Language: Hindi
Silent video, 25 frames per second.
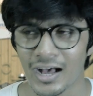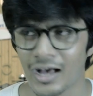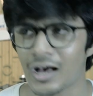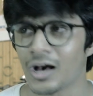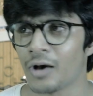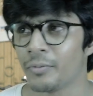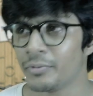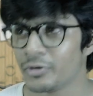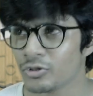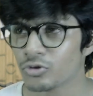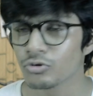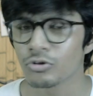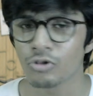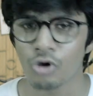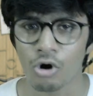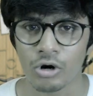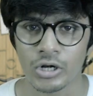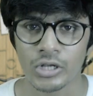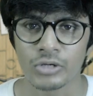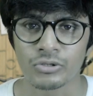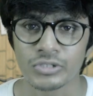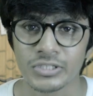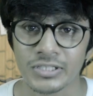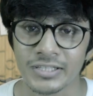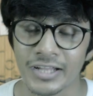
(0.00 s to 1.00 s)
अभी तो लॉक
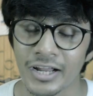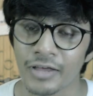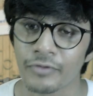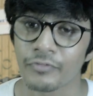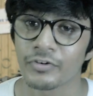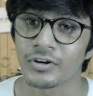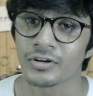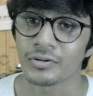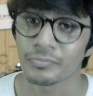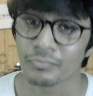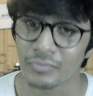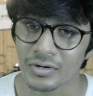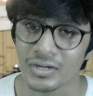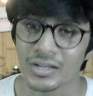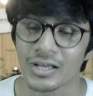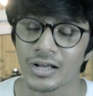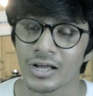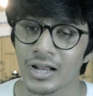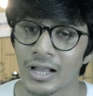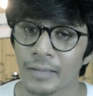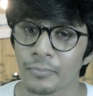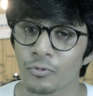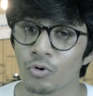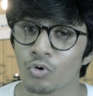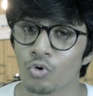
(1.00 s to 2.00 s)
लॉकडाउन चल रहा है बट बट
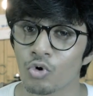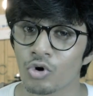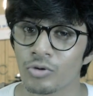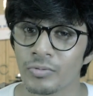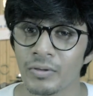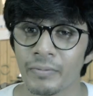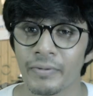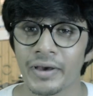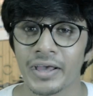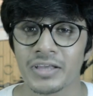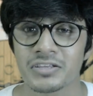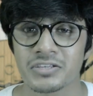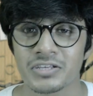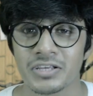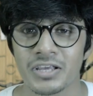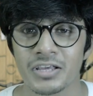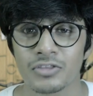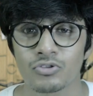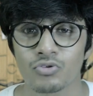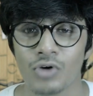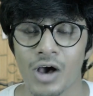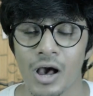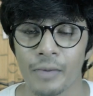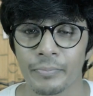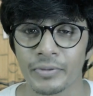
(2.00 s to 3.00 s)
अगर आपको कोई भी बाइक चाहिए
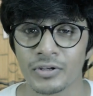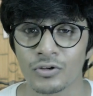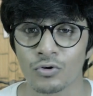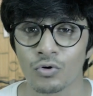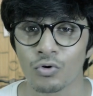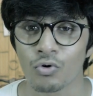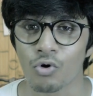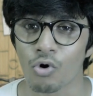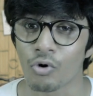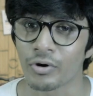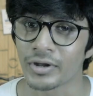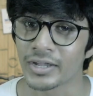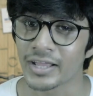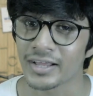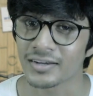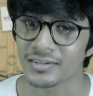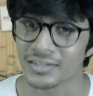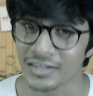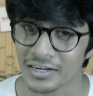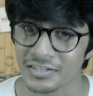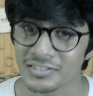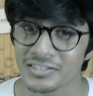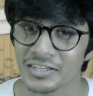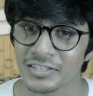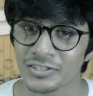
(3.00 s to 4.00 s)
तो आप इनको कॉन्टैक्ट
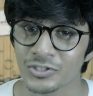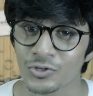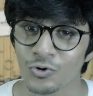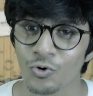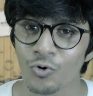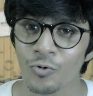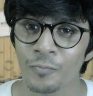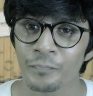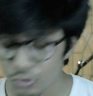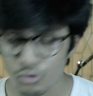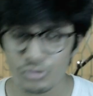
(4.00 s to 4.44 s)
कर सकते हो